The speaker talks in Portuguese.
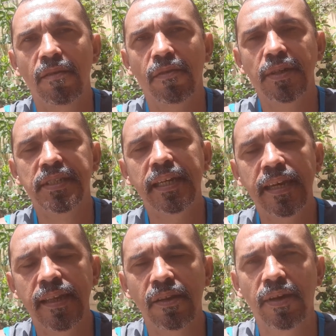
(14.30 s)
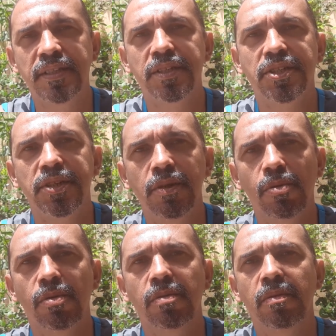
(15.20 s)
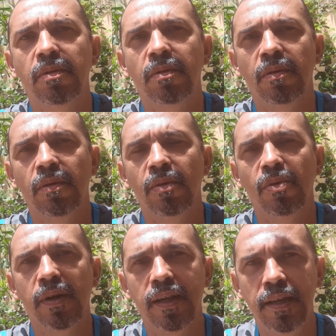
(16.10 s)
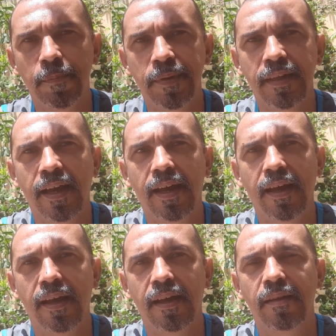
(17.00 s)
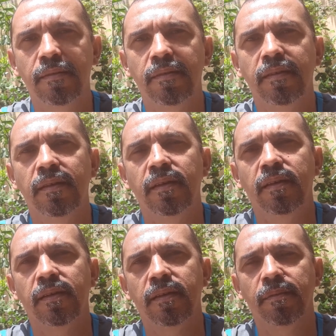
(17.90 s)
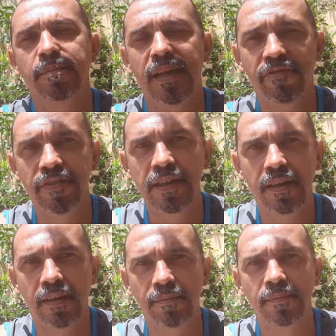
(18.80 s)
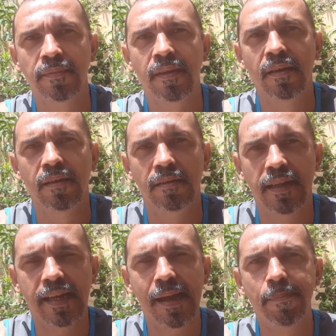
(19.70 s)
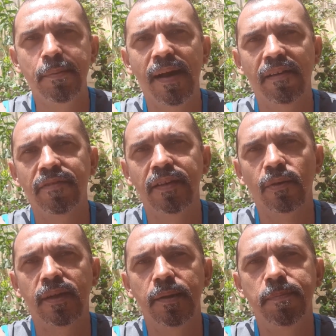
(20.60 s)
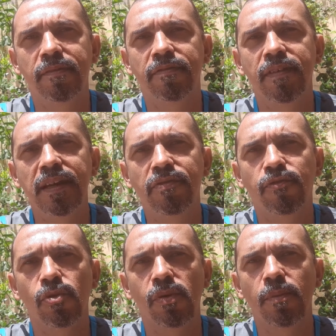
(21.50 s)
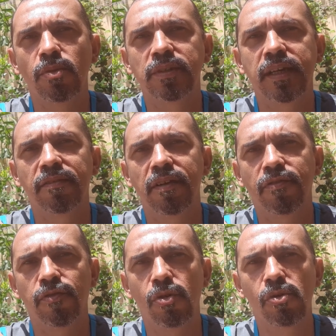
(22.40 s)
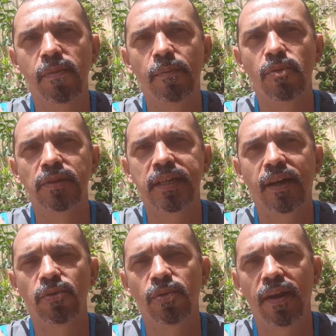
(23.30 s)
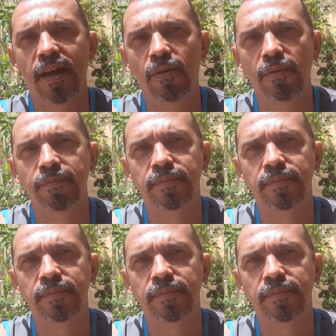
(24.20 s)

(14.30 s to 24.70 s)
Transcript: você que ainda não assistiu o clipe da minha filha, da Gabi Marvila, o clipe Vem Fogo, a música Vem Fogo, uma música autoral.